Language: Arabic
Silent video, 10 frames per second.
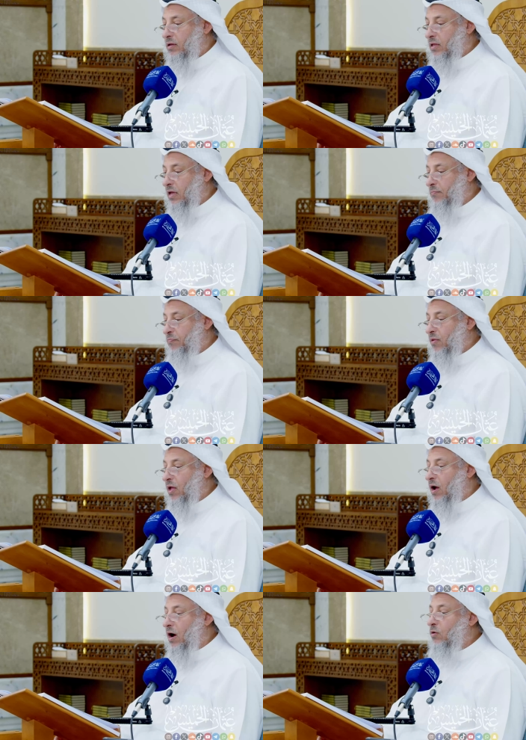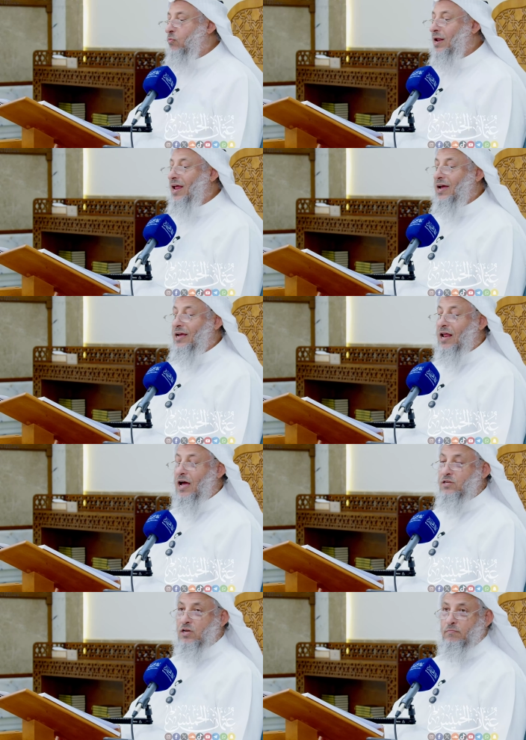طيب قال ولا إلى
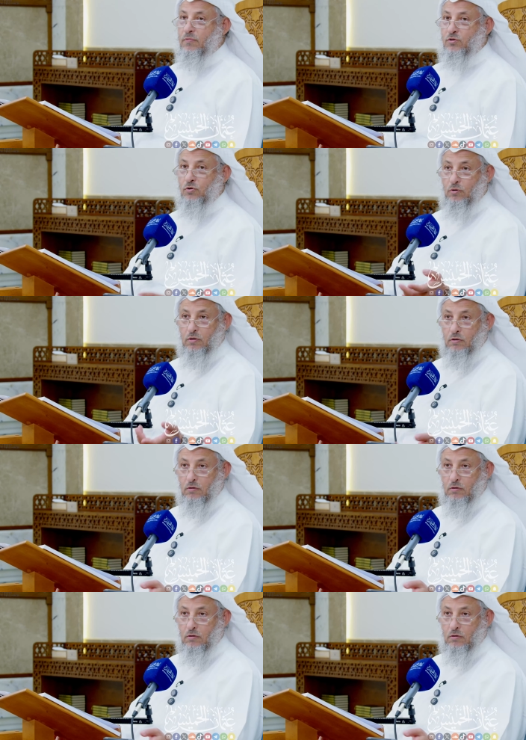أجل مجهول